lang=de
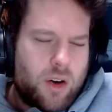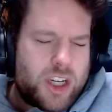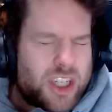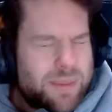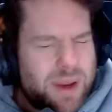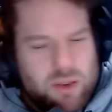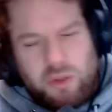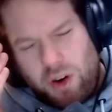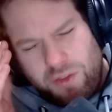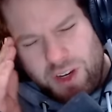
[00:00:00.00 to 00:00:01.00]
Und ich stelle mir nur
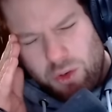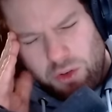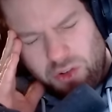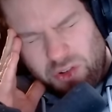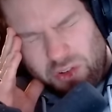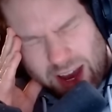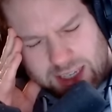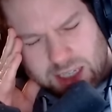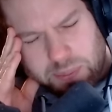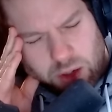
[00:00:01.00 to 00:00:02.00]
vor, wie
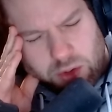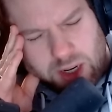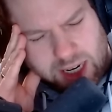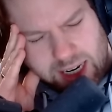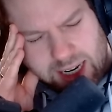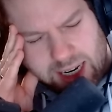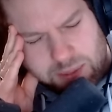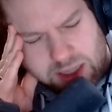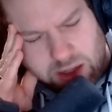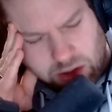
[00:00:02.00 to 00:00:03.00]
unfassbar
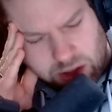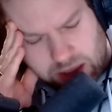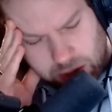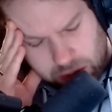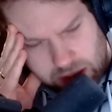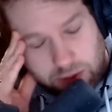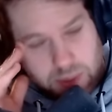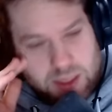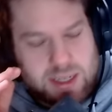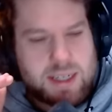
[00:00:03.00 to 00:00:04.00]
unangenehm die Situation ist,
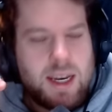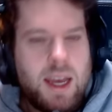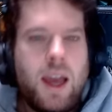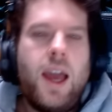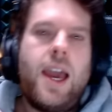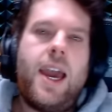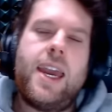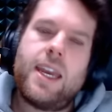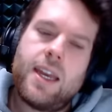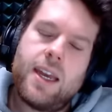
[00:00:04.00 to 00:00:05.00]
wenn man sagt,
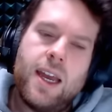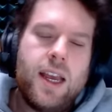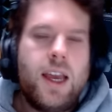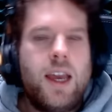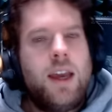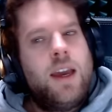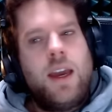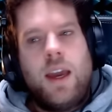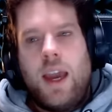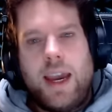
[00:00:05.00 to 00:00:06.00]
hey,
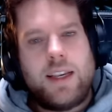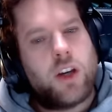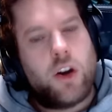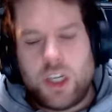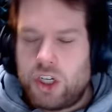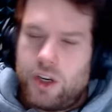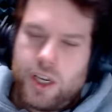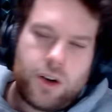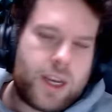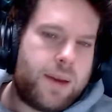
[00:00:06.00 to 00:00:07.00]
hey, sorry,
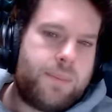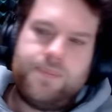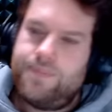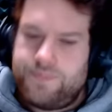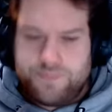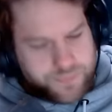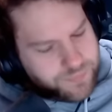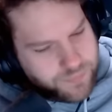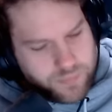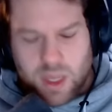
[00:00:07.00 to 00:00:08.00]
Entschuldigung, ähm,
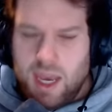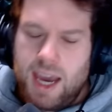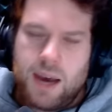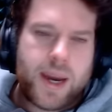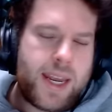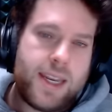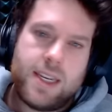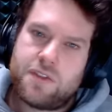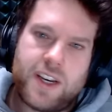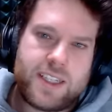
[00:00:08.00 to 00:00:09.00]
äh, mein
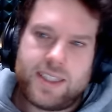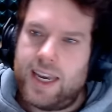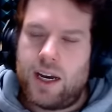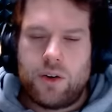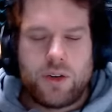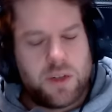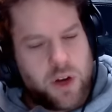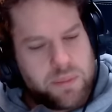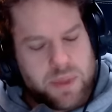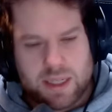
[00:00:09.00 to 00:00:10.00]
Handy ist fast leer und ich
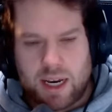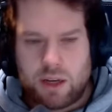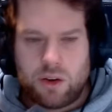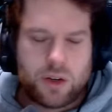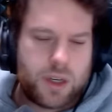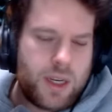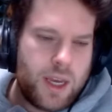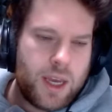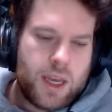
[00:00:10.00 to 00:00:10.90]
wollte mir jetzt gerade noch ein